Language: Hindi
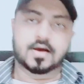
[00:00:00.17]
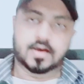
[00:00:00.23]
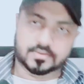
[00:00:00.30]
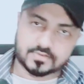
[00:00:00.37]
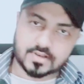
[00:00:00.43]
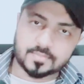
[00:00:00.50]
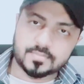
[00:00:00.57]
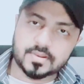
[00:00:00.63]

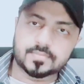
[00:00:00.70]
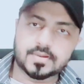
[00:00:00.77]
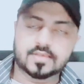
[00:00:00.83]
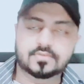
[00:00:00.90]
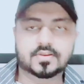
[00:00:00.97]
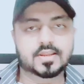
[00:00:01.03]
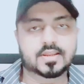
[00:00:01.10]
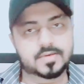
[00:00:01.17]
अस्सलाम वालेकुम
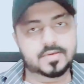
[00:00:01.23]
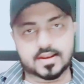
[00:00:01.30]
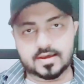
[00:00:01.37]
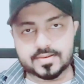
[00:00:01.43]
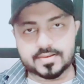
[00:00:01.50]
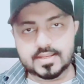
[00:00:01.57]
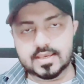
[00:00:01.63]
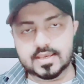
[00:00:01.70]
नाजरीन मेरा
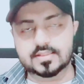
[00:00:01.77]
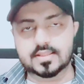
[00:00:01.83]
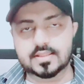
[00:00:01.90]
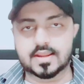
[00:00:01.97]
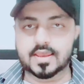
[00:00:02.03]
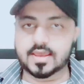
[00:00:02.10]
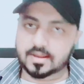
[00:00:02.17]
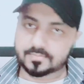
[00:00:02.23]
नाम अली
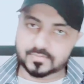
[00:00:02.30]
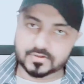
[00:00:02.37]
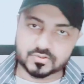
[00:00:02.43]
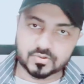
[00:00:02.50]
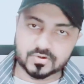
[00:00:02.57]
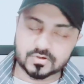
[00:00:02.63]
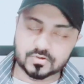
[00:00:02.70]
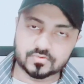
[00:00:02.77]
हैदर है आपका
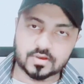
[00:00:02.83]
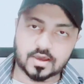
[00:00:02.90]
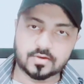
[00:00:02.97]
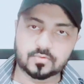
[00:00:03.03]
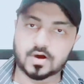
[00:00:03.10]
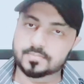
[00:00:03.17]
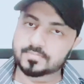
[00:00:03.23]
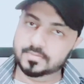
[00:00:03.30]
शुक्रगुजार
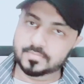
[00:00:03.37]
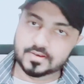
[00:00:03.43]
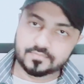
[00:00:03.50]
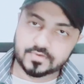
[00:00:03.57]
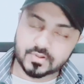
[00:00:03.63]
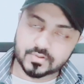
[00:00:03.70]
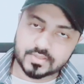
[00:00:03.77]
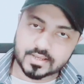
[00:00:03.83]
हूँ आपने मेरी
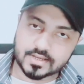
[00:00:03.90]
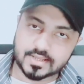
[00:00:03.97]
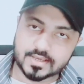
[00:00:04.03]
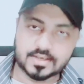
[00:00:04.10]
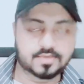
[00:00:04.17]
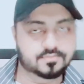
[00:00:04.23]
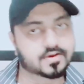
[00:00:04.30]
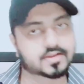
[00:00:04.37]
वीडियो देखने
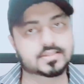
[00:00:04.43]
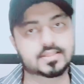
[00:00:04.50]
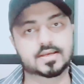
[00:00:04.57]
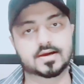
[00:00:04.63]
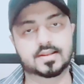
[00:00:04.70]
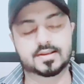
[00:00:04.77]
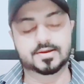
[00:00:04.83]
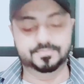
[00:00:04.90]
के लिए वक्त
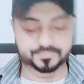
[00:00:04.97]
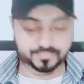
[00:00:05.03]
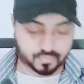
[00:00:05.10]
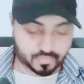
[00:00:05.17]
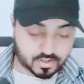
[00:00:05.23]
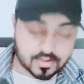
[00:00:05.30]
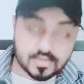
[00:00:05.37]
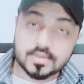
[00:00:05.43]
निकाला
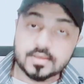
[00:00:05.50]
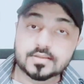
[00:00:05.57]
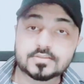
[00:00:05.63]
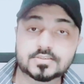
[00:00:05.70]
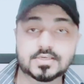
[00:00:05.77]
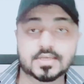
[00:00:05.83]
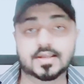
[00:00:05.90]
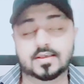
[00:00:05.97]

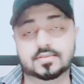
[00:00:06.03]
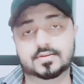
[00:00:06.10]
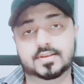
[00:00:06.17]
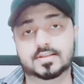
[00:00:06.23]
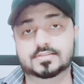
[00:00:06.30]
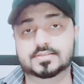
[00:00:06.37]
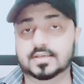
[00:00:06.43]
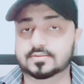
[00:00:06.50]
जी
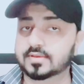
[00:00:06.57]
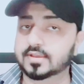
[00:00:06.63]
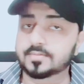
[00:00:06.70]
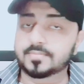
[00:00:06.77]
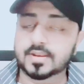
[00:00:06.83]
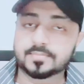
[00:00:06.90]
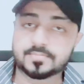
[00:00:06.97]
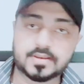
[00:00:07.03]
नाजरीन जैसा कि
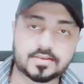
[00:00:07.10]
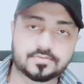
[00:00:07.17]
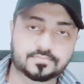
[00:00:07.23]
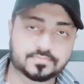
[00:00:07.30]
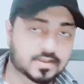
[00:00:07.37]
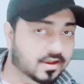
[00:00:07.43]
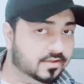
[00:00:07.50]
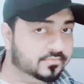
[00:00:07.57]
मैंने अपनी
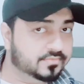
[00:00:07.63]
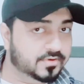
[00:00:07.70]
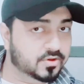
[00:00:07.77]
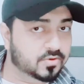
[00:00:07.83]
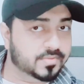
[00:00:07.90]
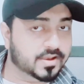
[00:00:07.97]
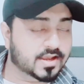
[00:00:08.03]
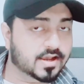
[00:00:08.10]
लास्ट
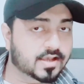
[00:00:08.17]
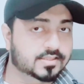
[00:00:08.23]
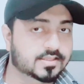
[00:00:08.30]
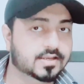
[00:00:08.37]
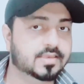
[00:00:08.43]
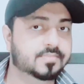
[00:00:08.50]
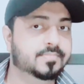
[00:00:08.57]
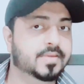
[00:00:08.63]
वीडियो में कहा
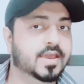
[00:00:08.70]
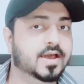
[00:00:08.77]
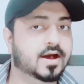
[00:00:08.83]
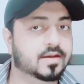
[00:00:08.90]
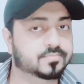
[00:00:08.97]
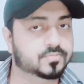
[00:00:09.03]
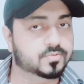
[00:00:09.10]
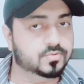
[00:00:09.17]
था कि मैं
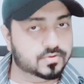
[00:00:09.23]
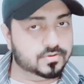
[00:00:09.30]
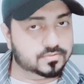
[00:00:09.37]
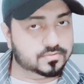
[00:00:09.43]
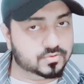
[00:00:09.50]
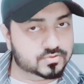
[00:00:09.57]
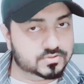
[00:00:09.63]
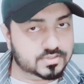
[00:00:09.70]
आपको
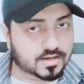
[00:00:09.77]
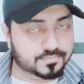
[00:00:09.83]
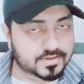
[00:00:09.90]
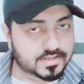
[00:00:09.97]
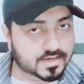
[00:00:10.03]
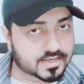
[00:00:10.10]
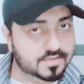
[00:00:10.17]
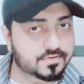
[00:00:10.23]
कुछ
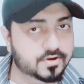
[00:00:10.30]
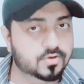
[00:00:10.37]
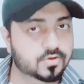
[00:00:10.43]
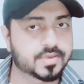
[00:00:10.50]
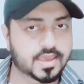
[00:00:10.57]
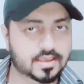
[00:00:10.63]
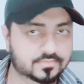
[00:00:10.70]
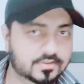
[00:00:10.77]
अपनी अगली वीडियो
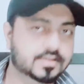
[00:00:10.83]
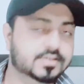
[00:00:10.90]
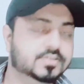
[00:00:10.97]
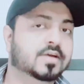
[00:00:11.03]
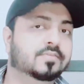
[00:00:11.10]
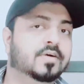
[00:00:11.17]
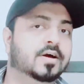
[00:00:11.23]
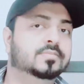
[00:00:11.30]
में ऐसे
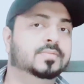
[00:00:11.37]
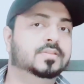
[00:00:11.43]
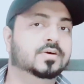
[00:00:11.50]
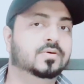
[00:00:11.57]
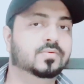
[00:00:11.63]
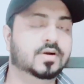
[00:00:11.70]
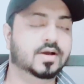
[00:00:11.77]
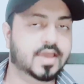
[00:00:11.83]
इंकशाफात
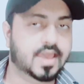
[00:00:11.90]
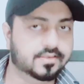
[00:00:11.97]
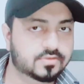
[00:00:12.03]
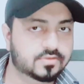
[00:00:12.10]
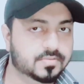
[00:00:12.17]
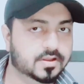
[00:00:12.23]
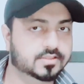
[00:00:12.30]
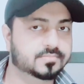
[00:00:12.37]
बताऊँगा
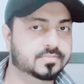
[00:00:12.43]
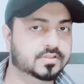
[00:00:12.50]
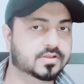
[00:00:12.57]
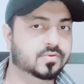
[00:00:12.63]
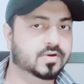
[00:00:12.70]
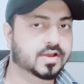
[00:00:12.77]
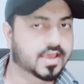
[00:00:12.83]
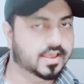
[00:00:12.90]
ऐसी बातें
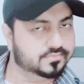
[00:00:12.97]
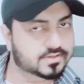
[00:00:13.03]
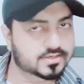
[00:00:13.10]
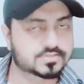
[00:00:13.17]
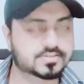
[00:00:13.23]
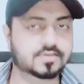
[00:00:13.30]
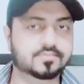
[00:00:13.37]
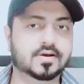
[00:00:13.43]
बताऊँगा ऐसे
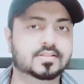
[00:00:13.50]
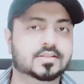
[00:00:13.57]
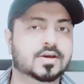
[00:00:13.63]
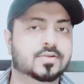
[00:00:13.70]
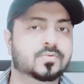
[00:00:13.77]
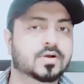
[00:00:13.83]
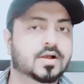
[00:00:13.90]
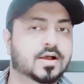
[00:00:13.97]
इंकशाफात
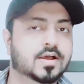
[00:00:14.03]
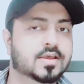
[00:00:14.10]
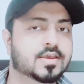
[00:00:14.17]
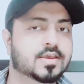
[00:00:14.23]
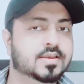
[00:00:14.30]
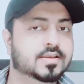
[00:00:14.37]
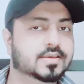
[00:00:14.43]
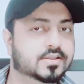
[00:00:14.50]
करूँगा
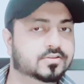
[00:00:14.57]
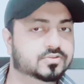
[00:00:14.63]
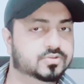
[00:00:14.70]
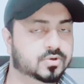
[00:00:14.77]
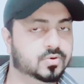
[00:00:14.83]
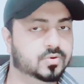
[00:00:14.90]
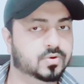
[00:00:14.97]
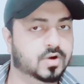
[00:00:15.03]
कि
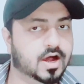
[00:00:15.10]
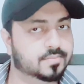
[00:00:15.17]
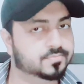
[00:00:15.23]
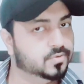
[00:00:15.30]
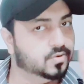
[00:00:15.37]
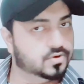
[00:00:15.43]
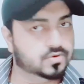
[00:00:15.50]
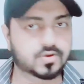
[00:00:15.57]
जो
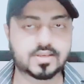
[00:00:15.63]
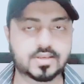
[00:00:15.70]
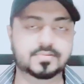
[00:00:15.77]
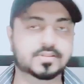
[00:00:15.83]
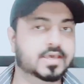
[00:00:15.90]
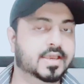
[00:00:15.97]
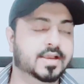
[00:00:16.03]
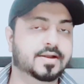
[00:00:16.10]
आपको और कोई नहीं
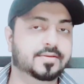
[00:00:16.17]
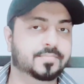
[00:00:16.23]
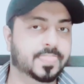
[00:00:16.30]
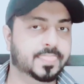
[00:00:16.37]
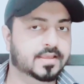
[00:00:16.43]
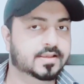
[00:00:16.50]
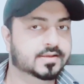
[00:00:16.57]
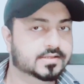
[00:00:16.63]
बताएगा
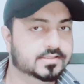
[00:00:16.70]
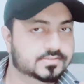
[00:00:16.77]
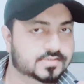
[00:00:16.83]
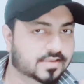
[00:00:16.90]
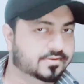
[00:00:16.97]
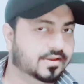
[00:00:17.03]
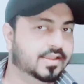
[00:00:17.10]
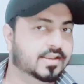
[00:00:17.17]

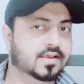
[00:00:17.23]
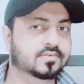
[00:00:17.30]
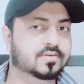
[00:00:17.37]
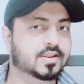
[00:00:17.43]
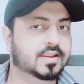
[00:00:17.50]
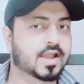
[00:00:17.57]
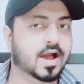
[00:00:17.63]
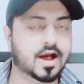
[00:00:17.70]
जैसा कि
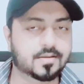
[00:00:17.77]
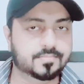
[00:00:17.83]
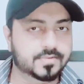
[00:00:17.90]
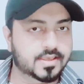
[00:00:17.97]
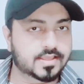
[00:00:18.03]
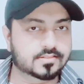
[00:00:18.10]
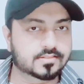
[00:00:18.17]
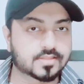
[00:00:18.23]
नाजरीन
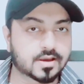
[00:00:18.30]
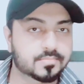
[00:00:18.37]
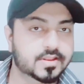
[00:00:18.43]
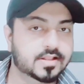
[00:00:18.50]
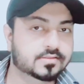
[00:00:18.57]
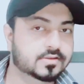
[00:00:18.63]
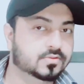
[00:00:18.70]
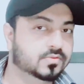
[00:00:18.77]
आपने
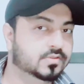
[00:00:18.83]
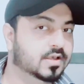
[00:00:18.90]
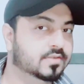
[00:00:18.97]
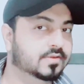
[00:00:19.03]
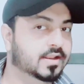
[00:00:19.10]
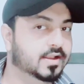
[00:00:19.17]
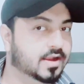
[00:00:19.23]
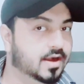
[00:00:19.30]
थंबनेल से तो
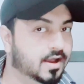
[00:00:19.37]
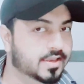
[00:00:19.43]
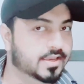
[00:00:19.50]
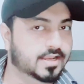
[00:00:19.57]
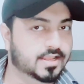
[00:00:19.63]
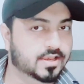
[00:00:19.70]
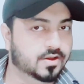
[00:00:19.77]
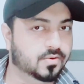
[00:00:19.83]
अंदाज़ा लगा
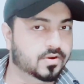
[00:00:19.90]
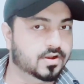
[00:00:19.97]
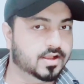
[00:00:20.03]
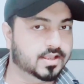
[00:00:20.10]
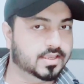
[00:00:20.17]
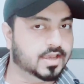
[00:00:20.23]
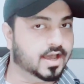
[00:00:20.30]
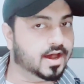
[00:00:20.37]
ही लिया
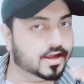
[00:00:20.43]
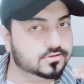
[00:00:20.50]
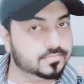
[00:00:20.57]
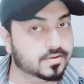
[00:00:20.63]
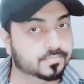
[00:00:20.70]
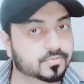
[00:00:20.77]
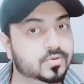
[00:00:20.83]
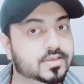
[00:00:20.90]
होगा कि आज
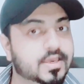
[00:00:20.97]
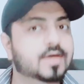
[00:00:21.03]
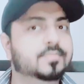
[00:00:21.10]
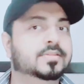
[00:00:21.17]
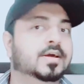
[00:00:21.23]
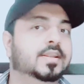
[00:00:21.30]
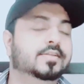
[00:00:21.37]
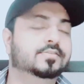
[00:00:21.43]
मैं आपको क्या
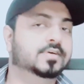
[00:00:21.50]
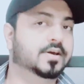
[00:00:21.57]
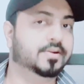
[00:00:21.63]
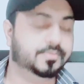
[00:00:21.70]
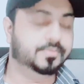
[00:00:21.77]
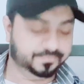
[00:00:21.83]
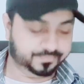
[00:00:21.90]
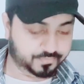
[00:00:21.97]
बताने जा
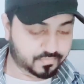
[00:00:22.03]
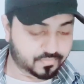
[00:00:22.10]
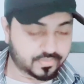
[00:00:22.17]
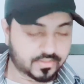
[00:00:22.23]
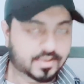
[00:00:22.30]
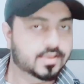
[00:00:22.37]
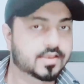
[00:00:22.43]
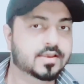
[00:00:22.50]
रहा
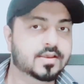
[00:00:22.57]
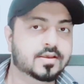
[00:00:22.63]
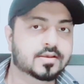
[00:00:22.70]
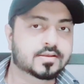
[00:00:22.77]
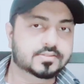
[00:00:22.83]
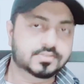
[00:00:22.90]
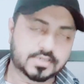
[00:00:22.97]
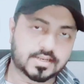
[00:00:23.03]

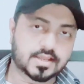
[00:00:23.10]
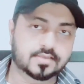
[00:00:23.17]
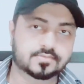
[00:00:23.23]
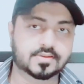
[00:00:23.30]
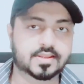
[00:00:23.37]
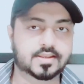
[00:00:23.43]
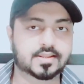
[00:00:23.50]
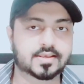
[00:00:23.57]
हूँ जी
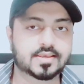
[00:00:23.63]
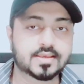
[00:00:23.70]
नाजरीन